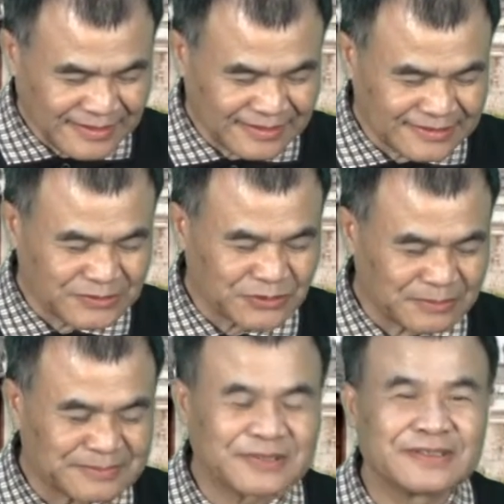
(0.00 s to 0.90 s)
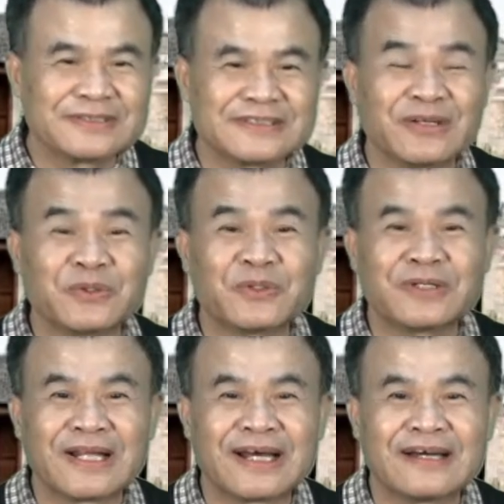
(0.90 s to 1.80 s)
啊，例如说我们说角
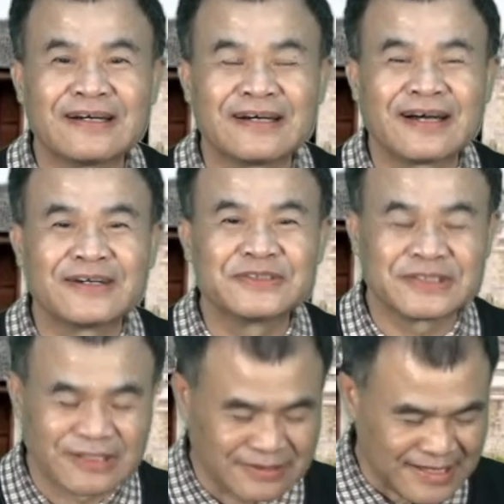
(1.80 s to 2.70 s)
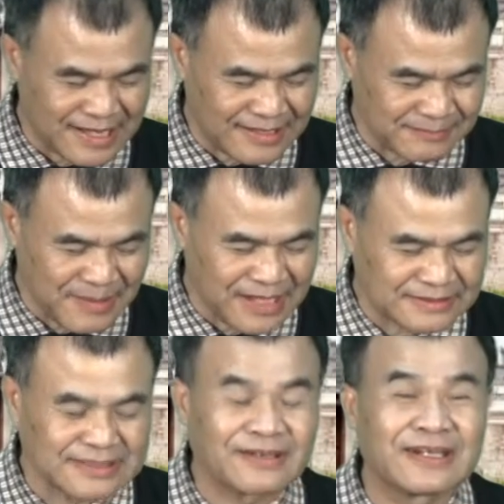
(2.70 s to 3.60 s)
落啦、号角啦、八
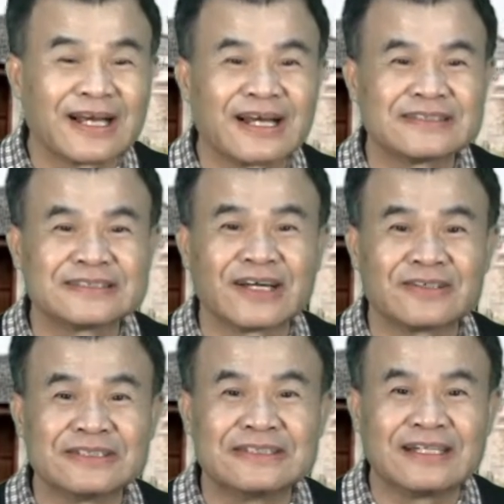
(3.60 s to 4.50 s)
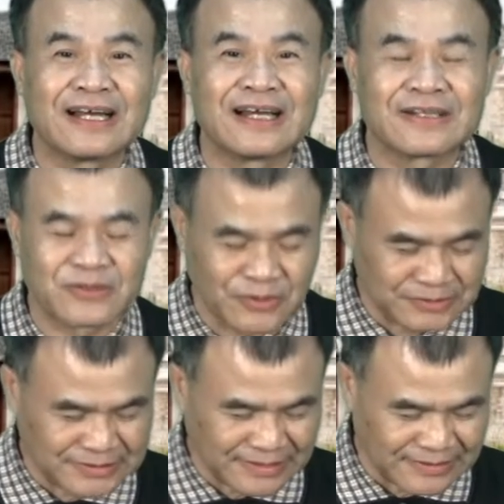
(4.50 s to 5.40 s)
角啦、角力啦、
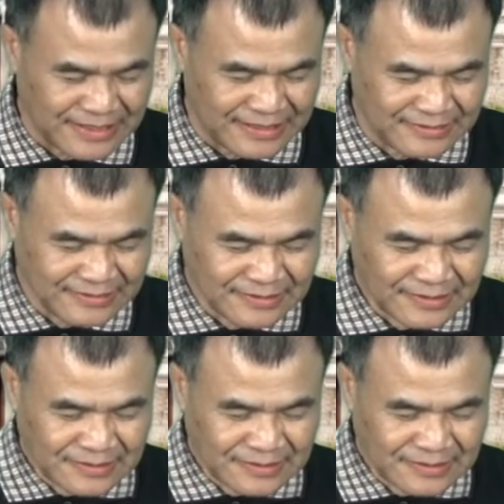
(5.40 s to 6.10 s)
口角啦、